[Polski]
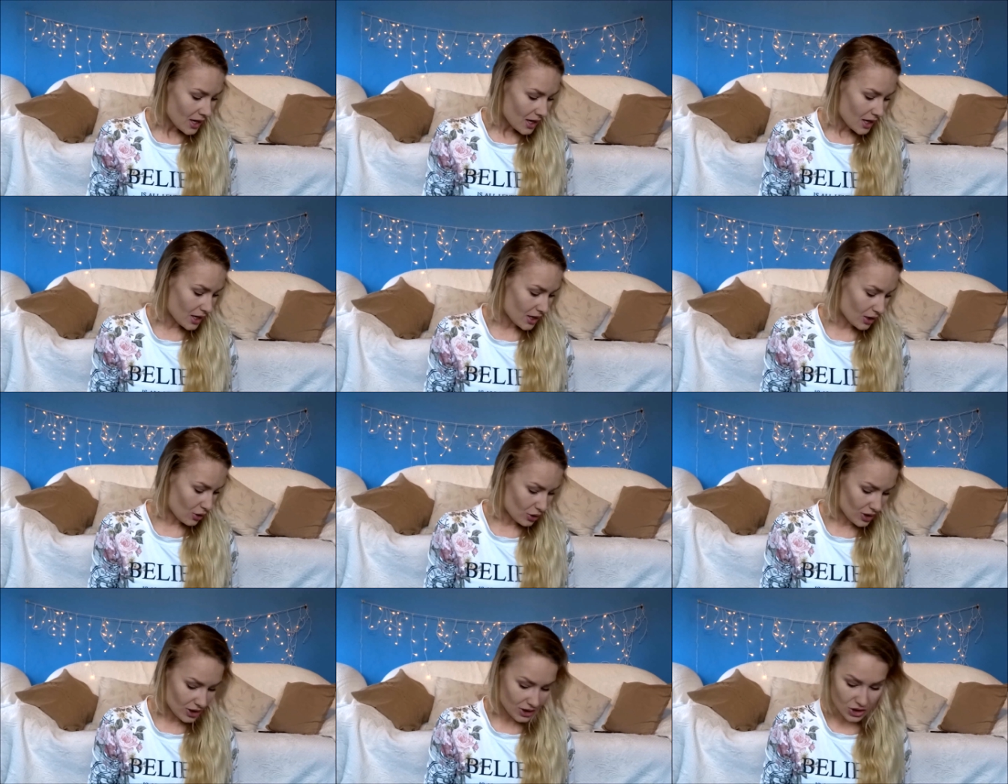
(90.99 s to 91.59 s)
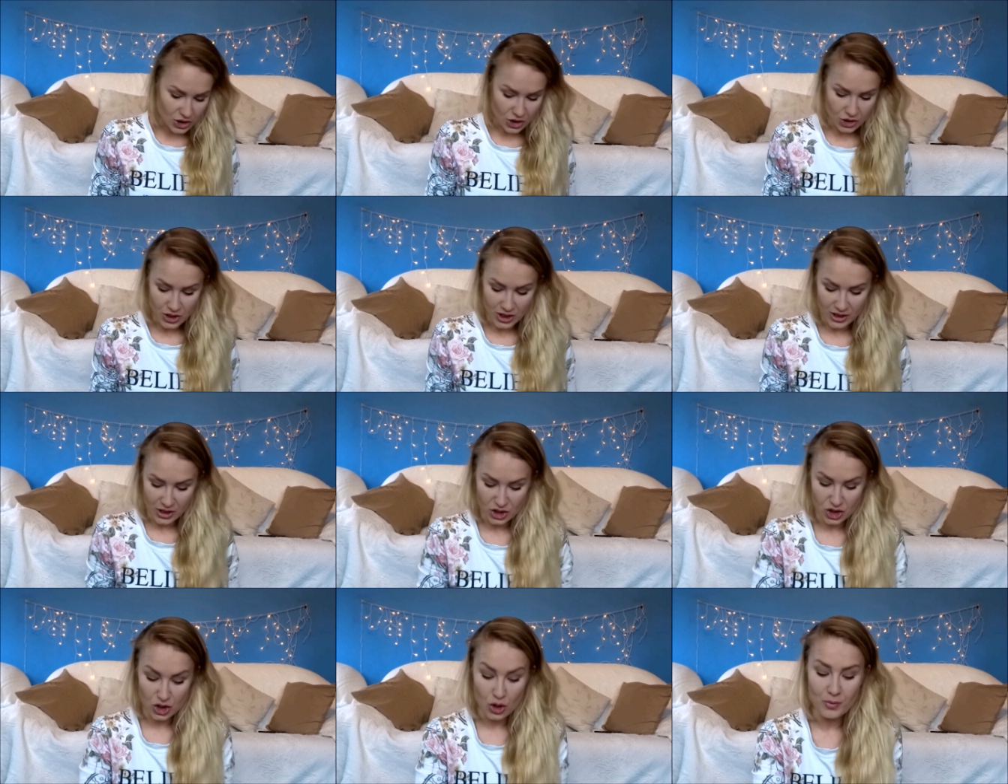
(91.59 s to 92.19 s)
E, kolejne rzeczy,
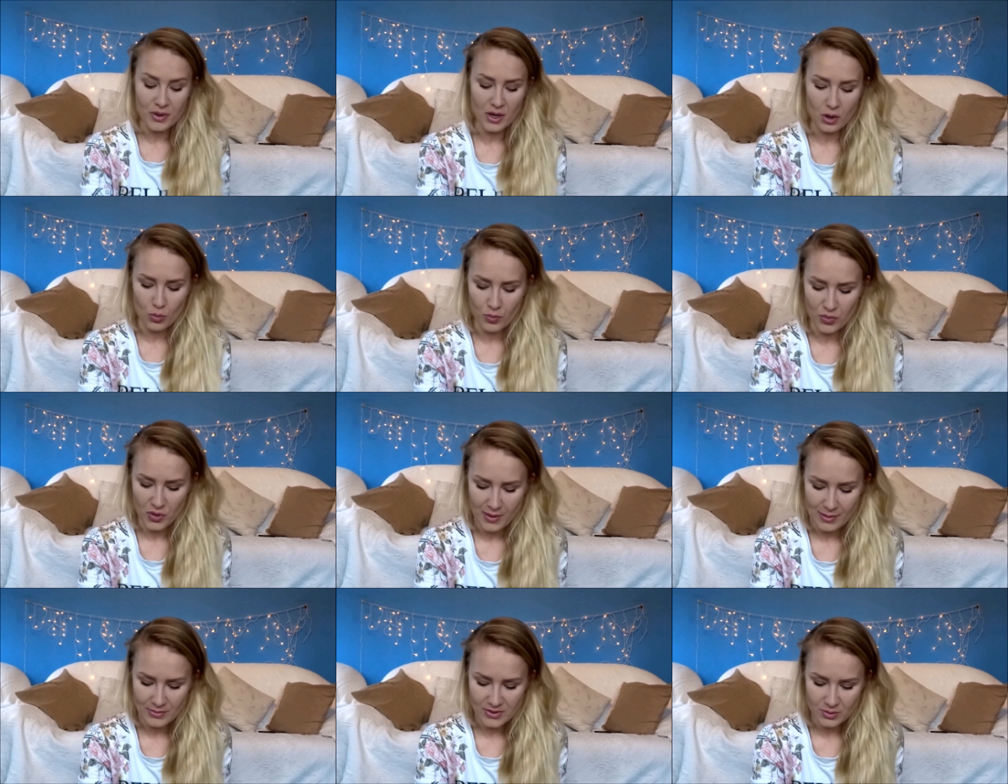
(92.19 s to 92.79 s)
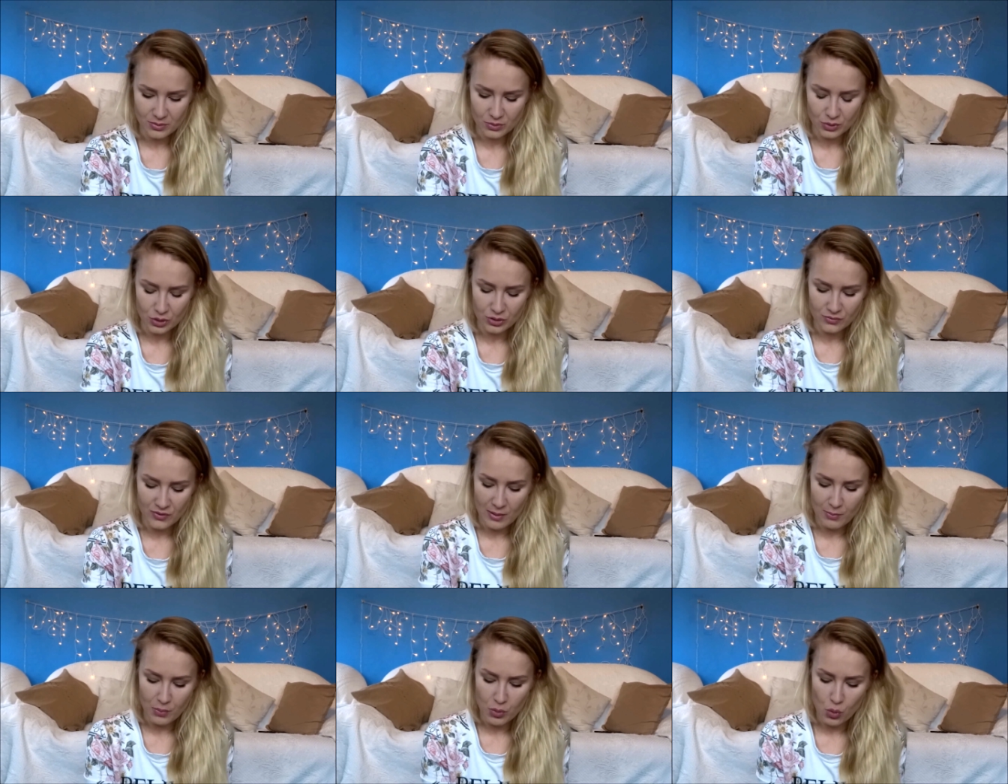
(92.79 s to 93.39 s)
jakie sobie kupiłam, są to
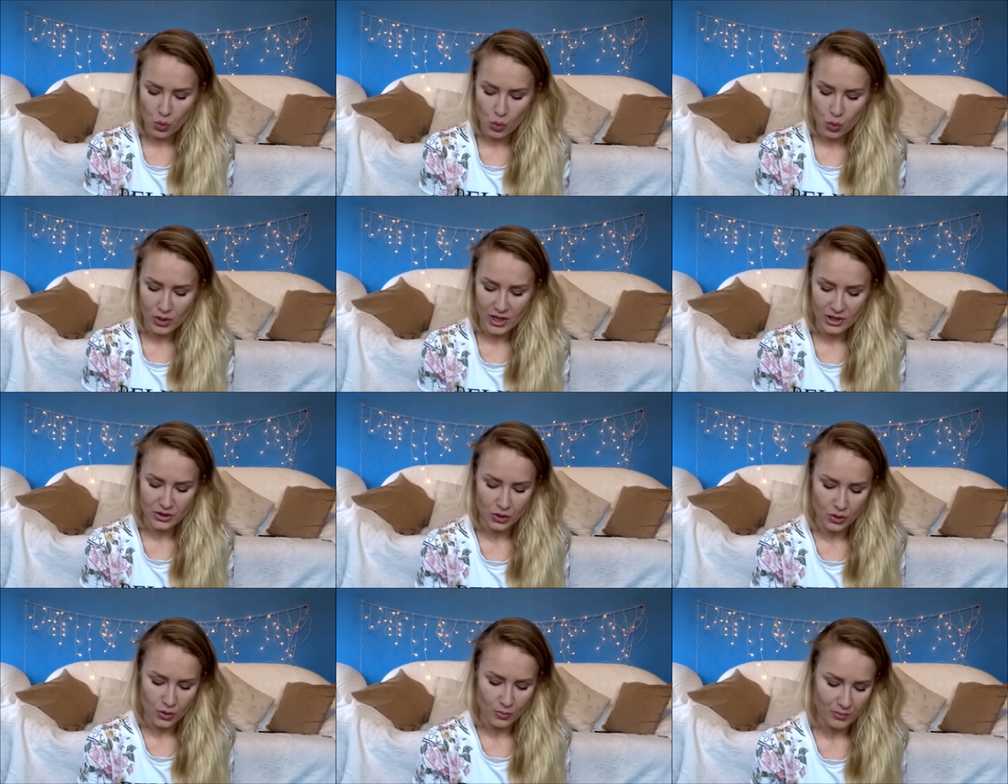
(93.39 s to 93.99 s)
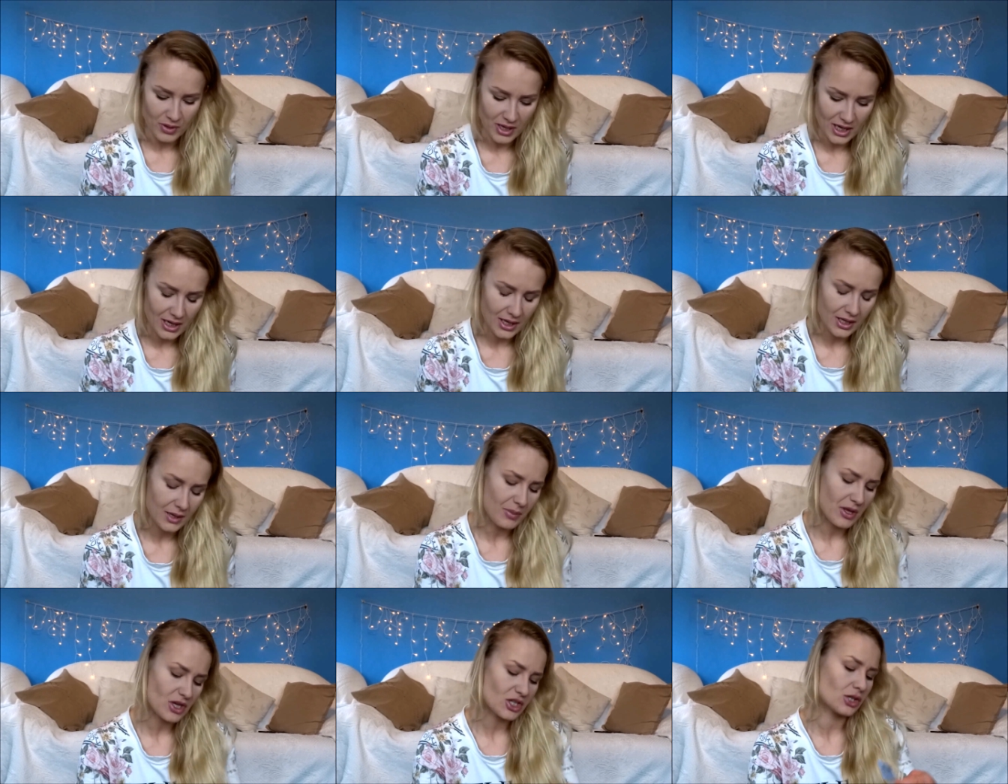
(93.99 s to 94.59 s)
dwie półkule do
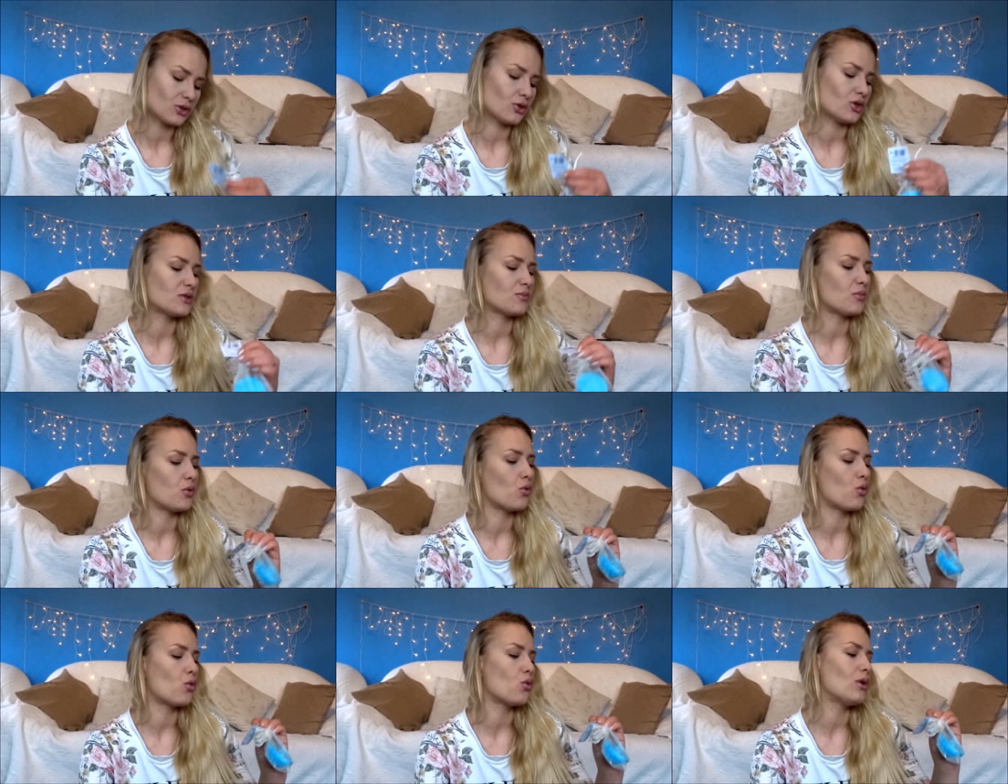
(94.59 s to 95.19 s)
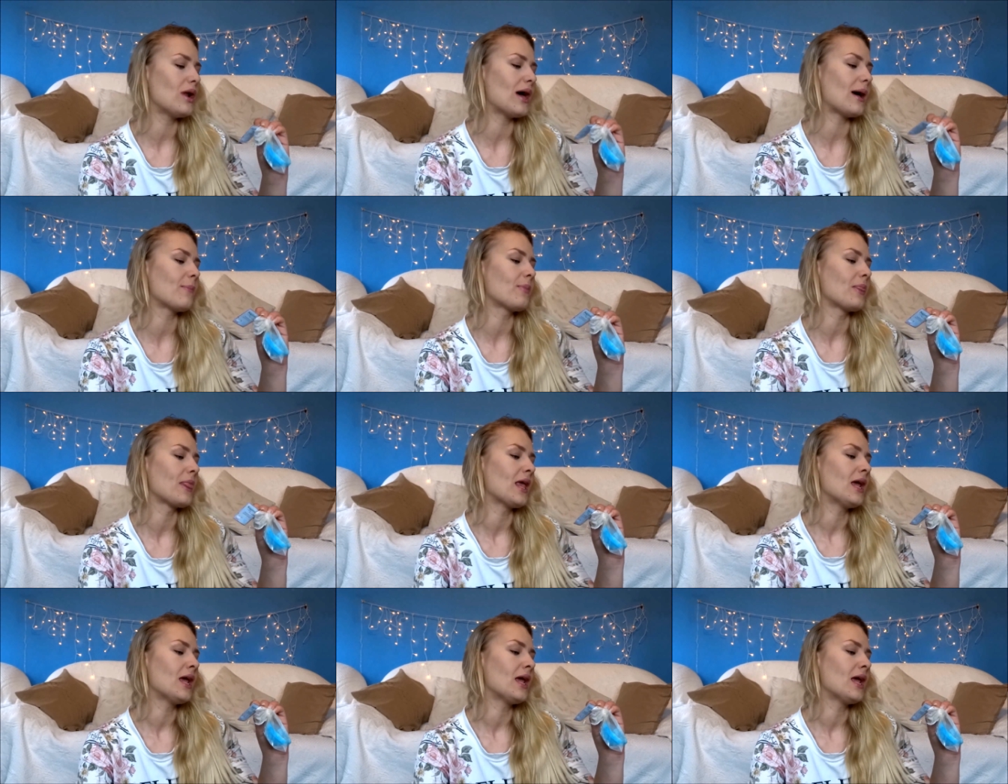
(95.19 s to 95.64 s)
kąpieli. Pierwsza to jest półkula,